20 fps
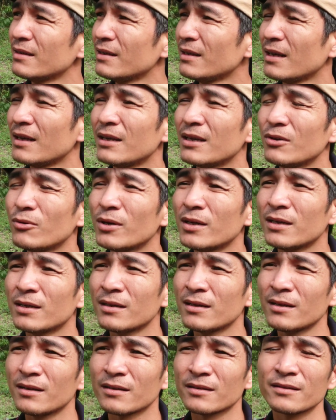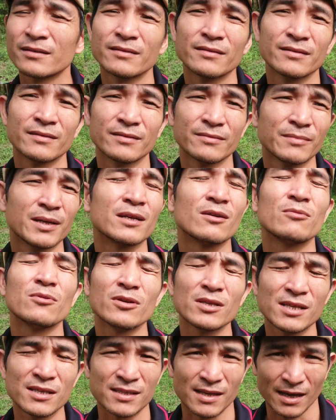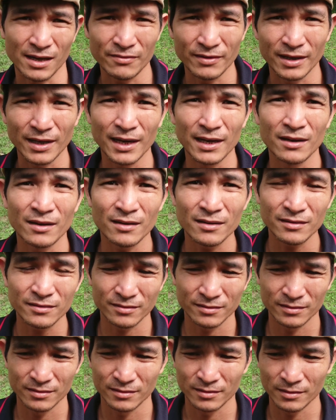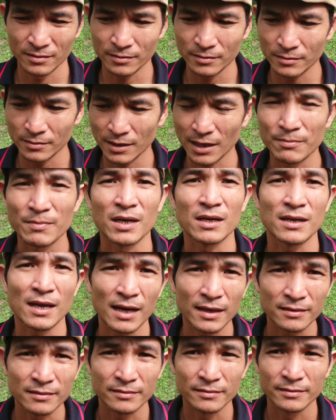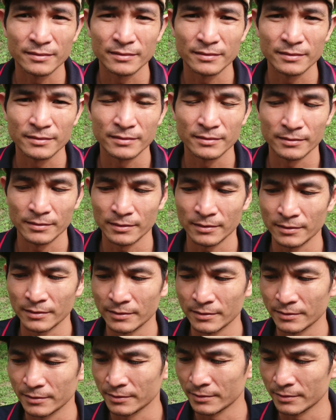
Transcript: cái gì quên nữa rồi mình cũng có chia sẻ về cây đó, đó cây mật nhân à.